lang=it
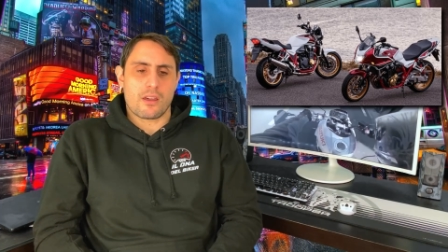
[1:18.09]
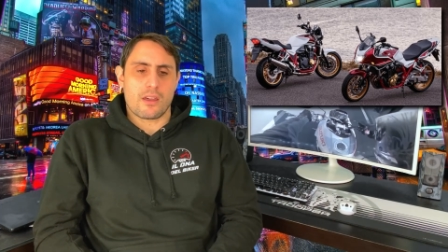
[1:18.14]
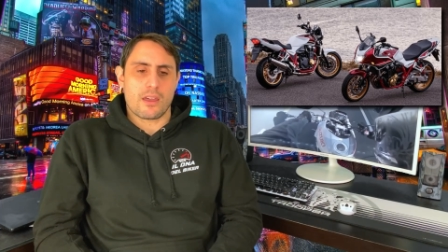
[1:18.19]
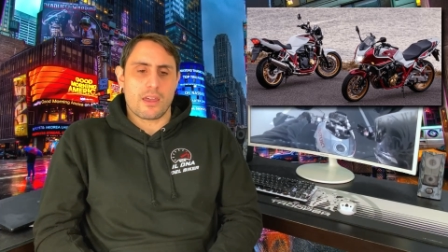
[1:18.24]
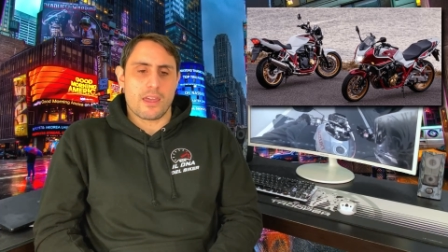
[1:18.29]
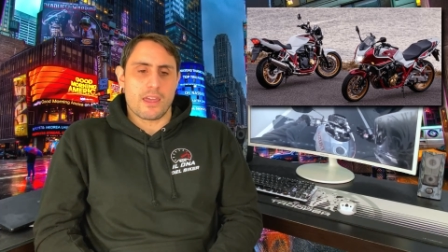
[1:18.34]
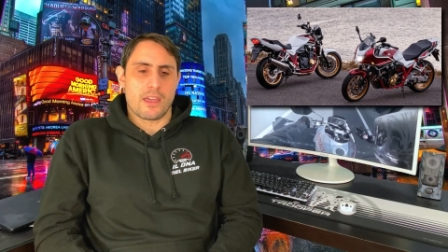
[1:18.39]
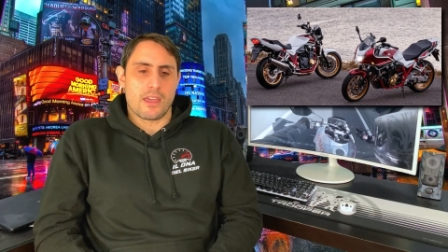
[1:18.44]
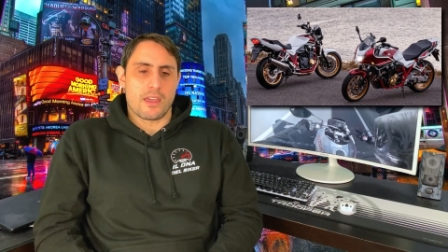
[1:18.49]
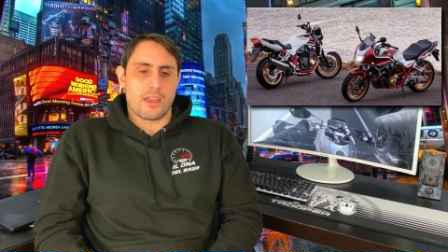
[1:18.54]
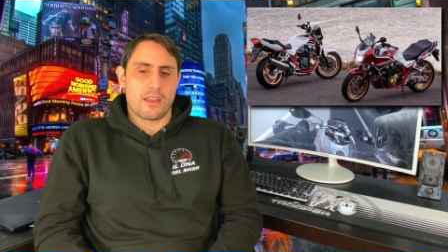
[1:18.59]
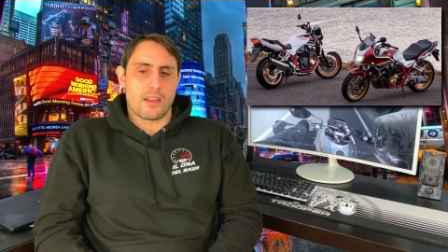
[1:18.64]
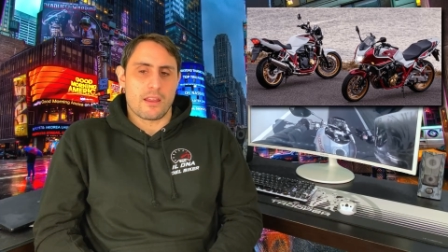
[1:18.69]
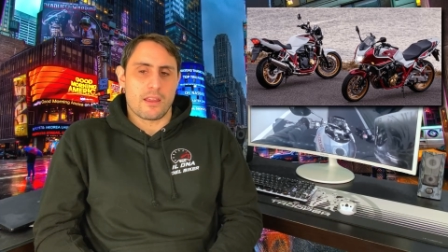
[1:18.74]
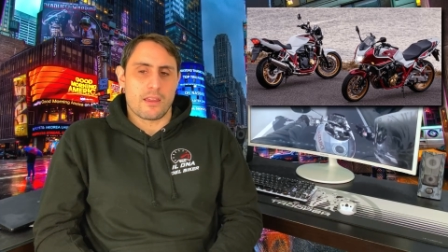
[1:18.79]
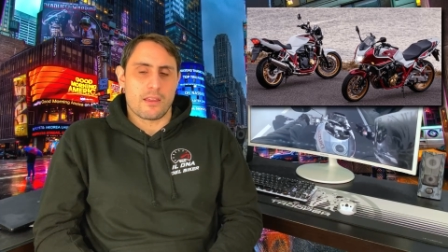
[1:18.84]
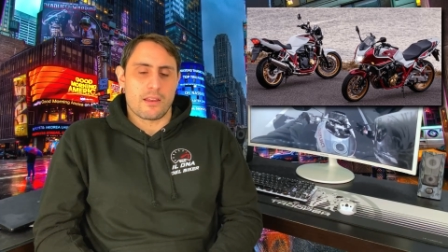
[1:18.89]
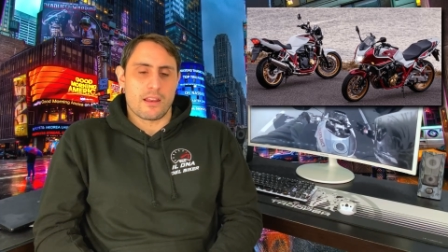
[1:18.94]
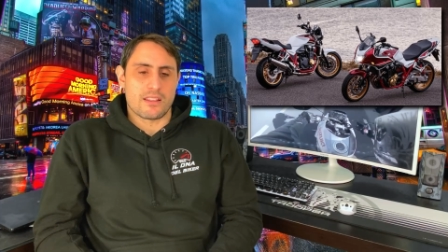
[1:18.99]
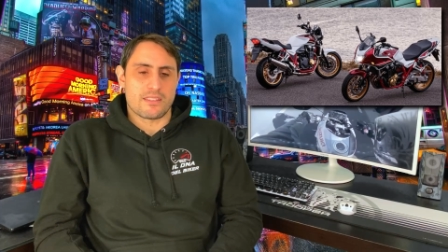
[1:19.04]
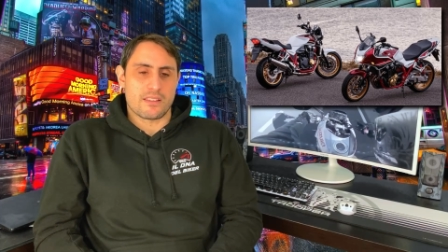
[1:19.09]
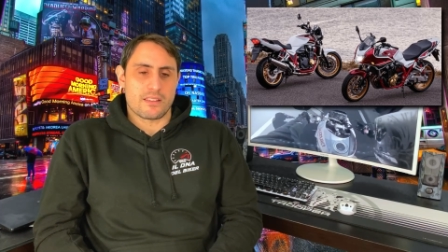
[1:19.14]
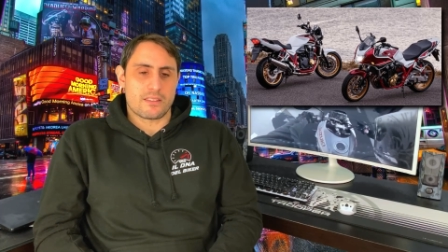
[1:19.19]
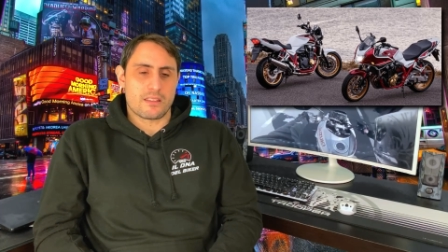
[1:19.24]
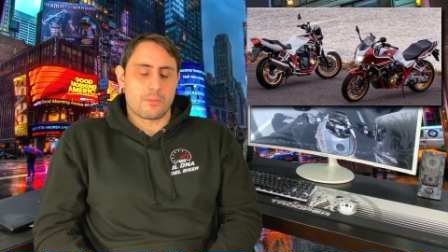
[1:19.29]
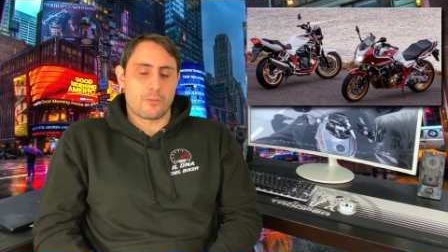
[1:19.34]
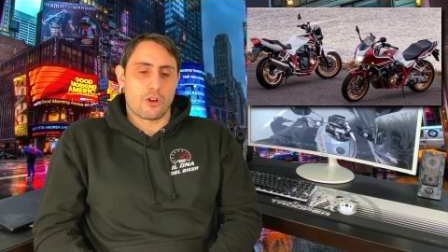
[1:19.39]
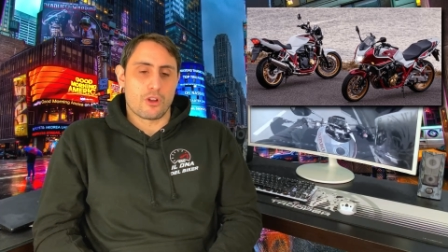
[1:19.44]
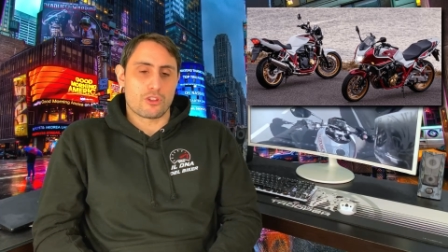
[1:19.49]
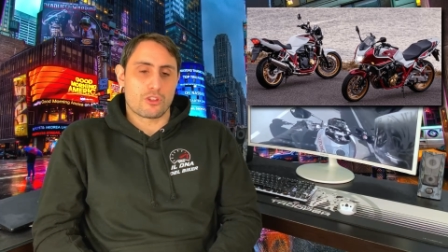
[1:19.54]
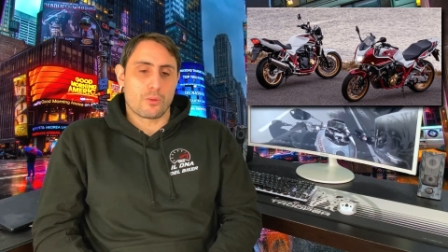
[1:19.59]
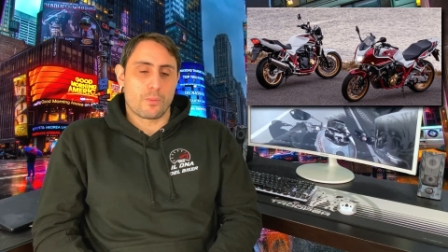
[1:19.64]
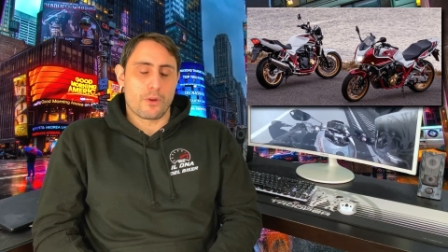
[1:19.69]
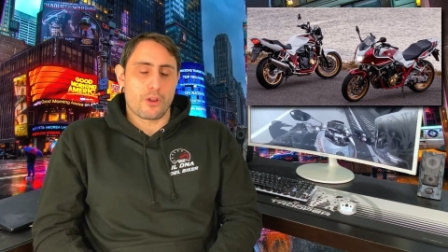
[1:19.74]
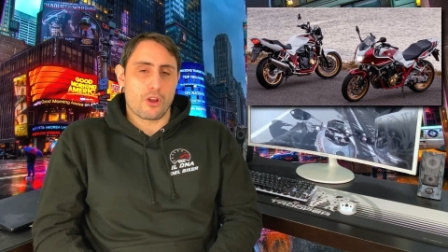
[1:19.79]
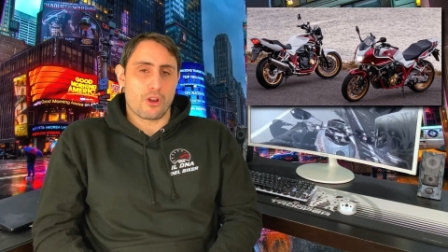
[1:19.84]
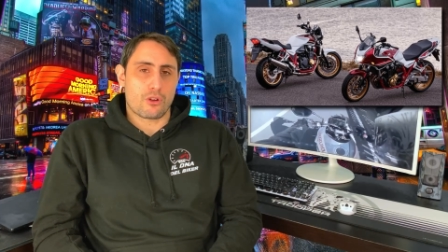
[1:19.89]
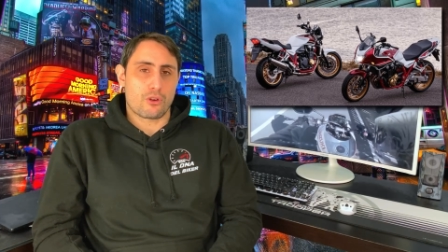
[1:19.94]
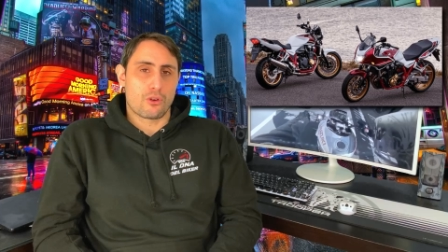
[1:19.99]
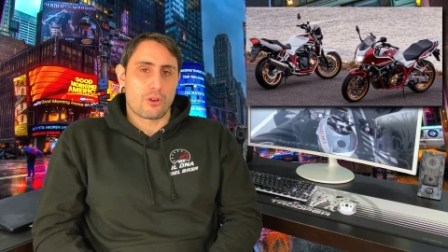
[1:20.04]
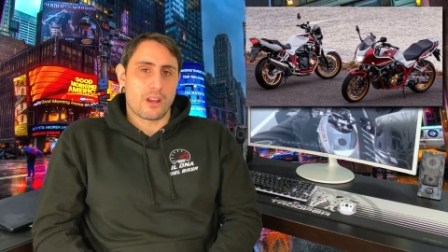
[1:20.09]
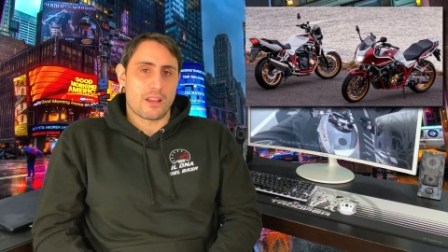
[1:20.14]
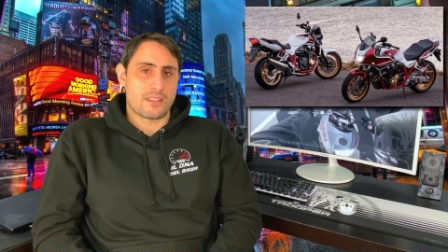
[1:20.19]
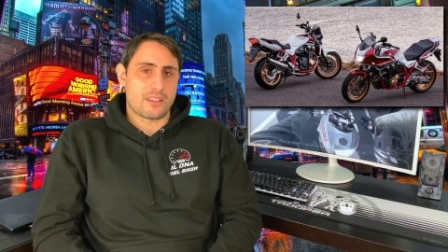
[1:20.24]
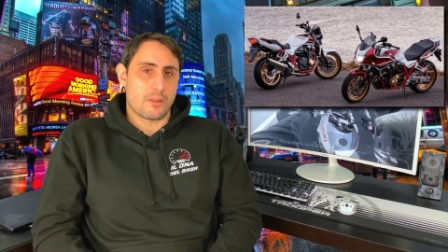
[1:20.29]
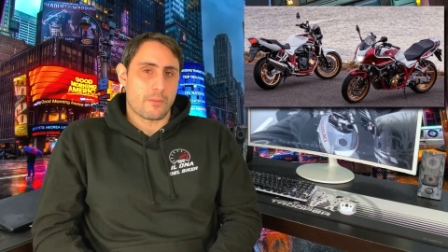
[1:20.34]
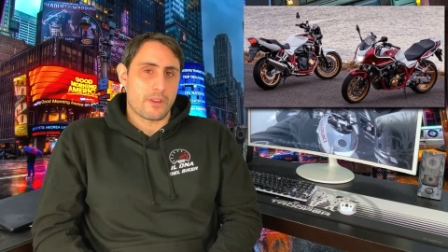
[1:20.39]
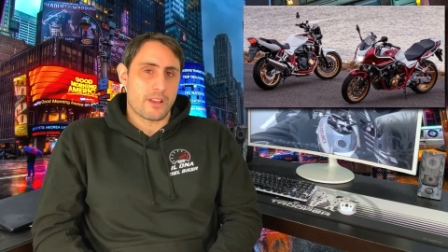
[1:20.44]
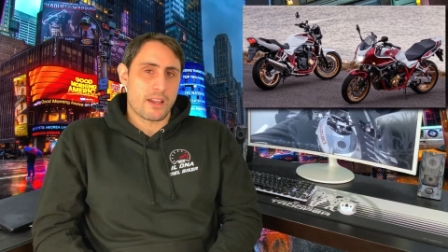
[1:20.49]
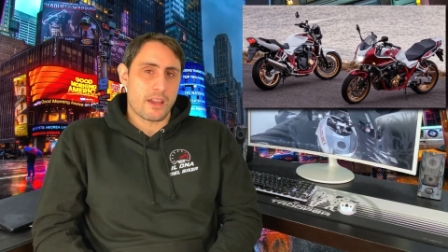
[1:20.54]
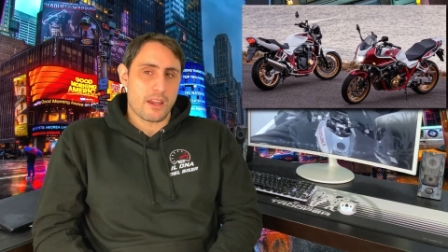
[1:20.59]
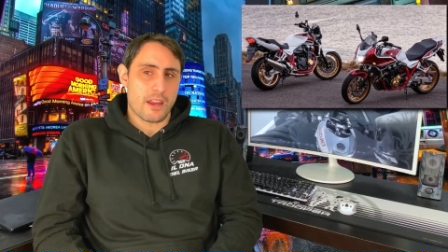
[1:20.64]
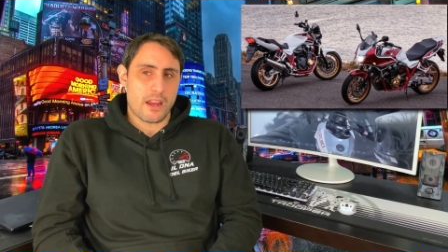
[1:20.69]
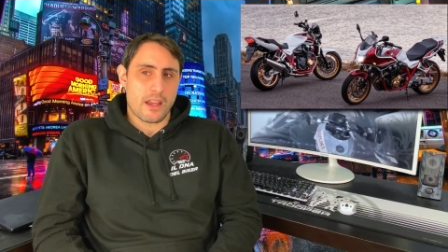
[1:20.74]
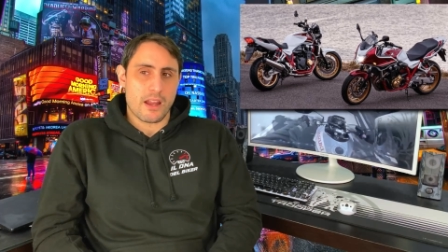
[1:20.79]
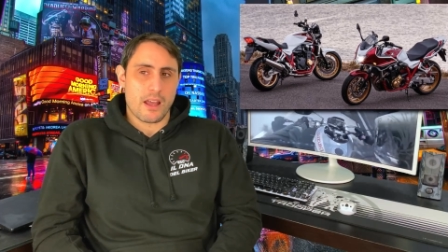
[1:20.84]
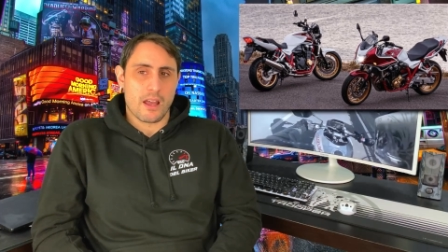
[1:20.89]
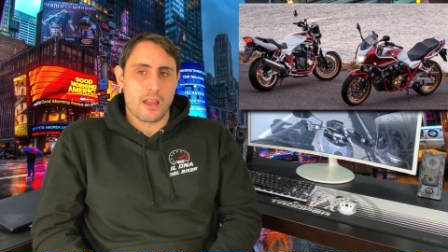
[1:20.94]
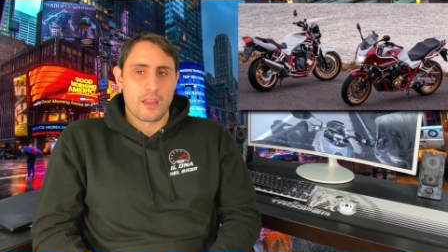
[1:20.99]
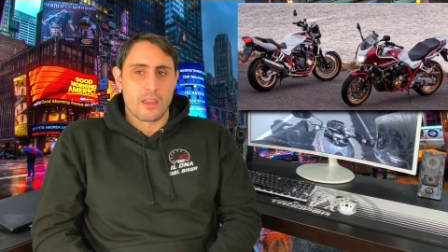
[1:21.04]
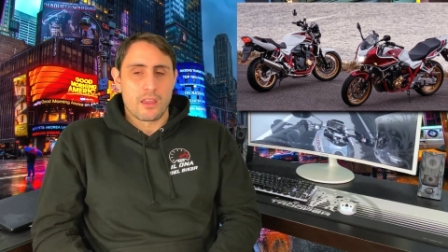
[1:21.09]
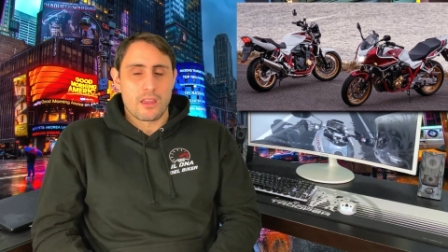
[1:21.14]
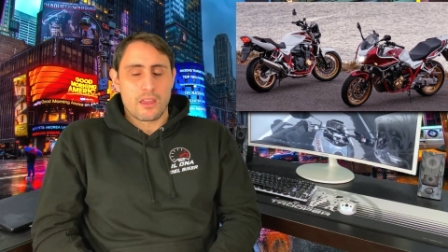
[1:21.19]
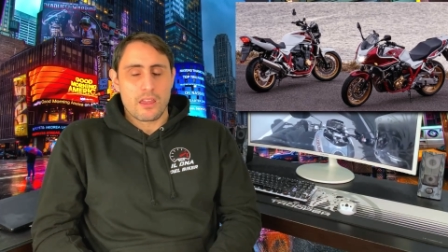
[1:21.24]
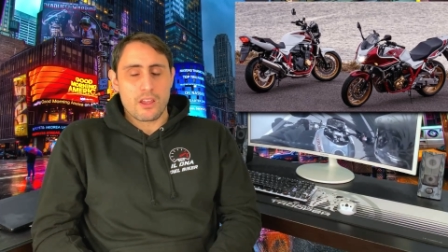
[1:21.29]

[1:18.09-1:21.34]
è la stessa moto però con la semicarena